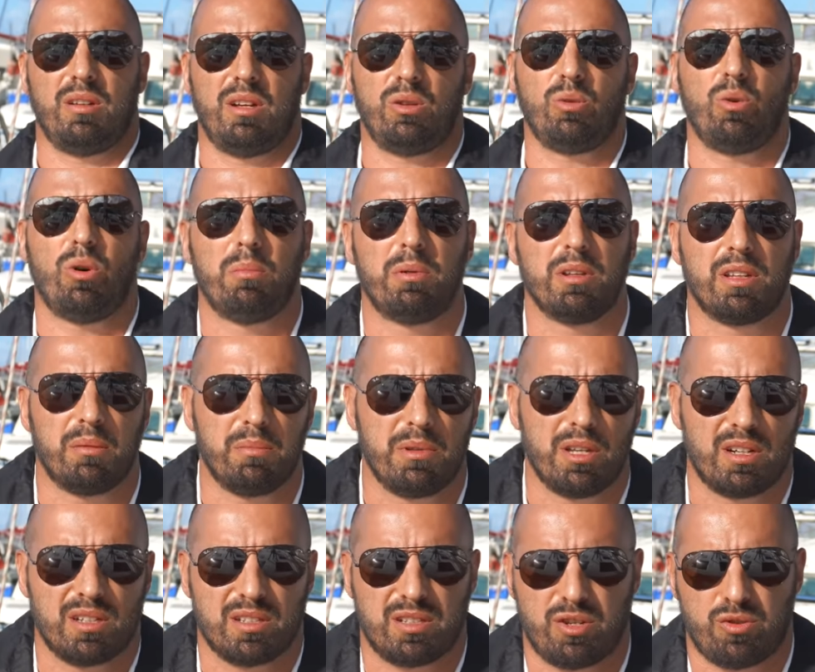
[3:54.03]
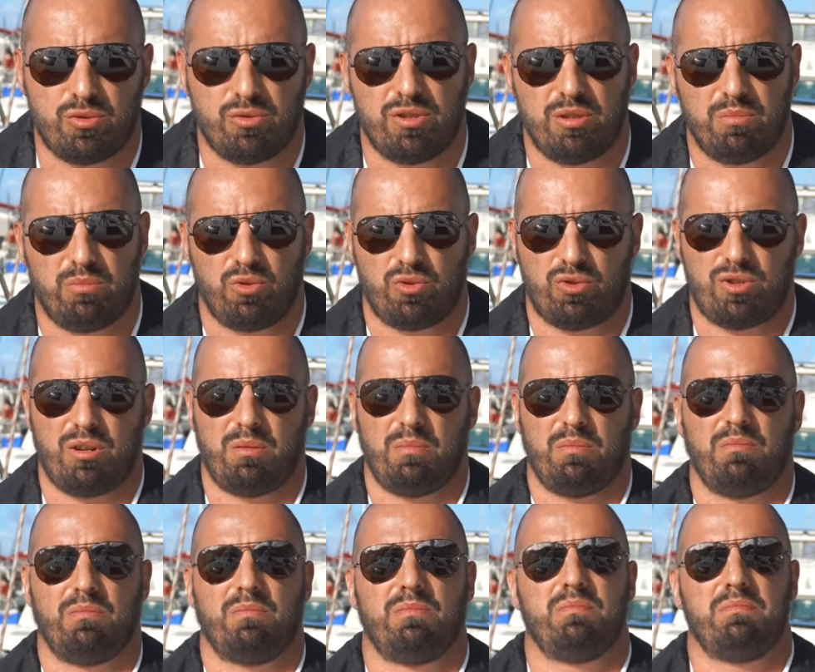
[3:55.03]
Но ну, об этом я расскажу немножко
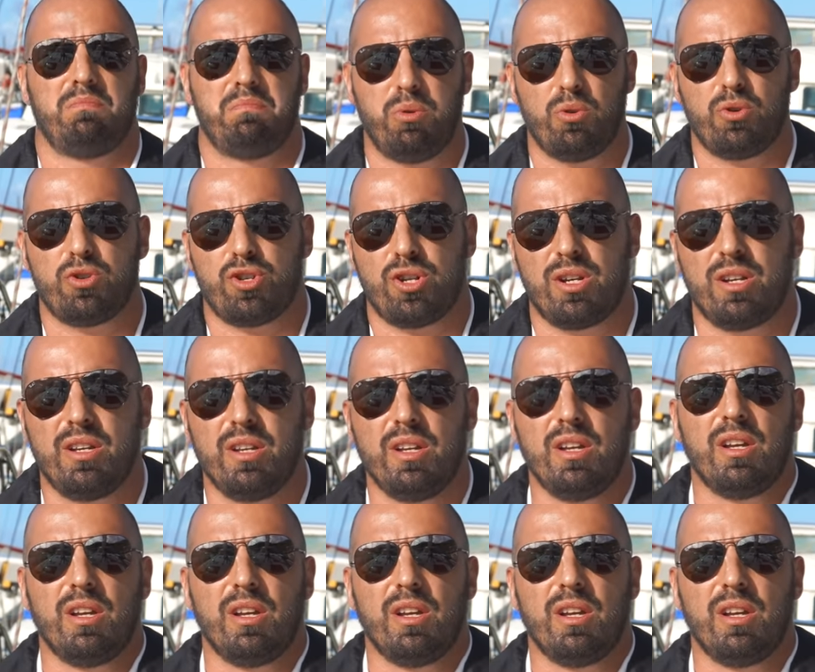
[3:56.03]
позже.